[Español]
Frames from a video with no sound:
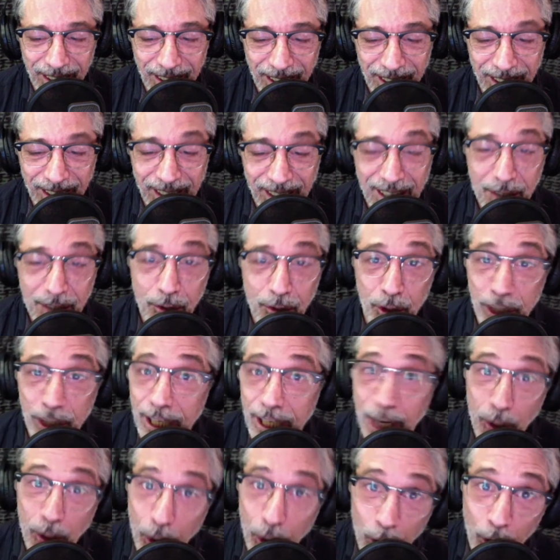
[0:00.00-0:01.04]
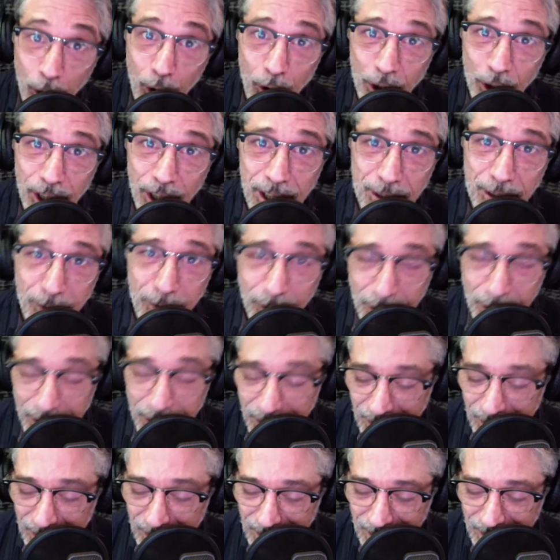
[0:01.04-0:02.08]
en la azotea, los locos de la
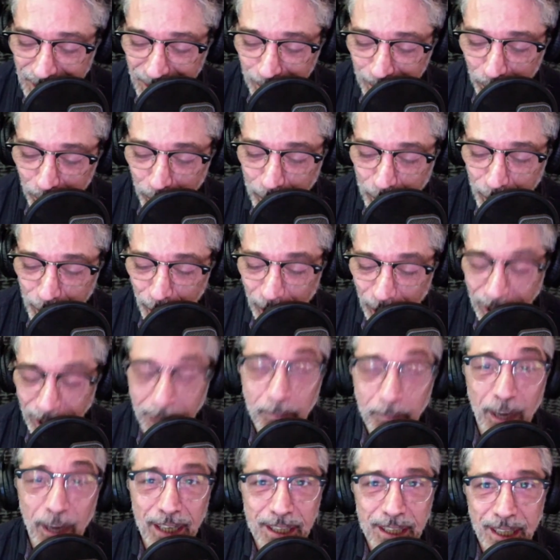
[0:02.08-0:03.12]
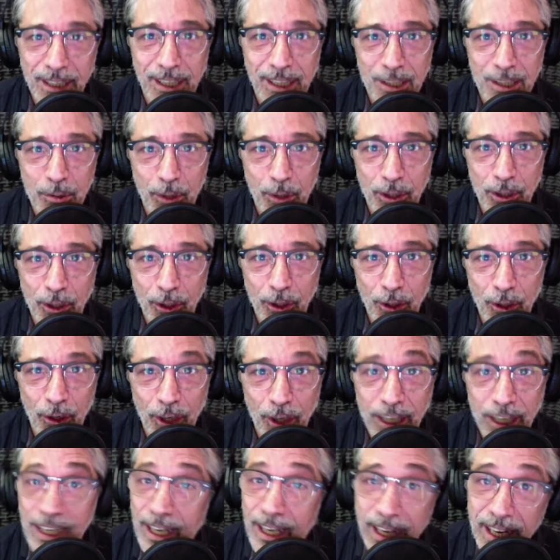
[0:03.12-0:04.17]
azotea, pusieron en marcha este sueño
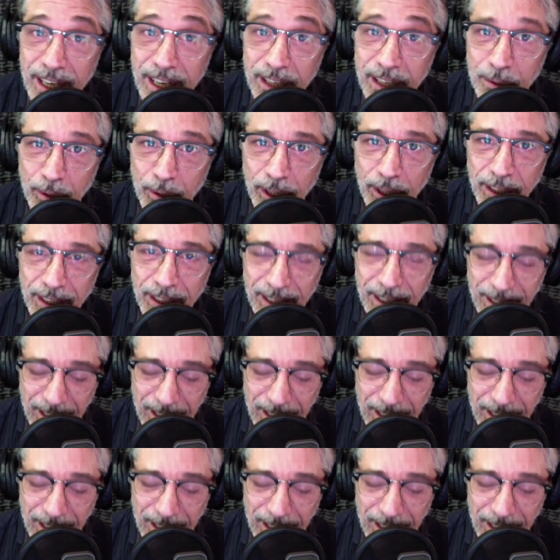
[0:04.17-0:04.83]
increíble.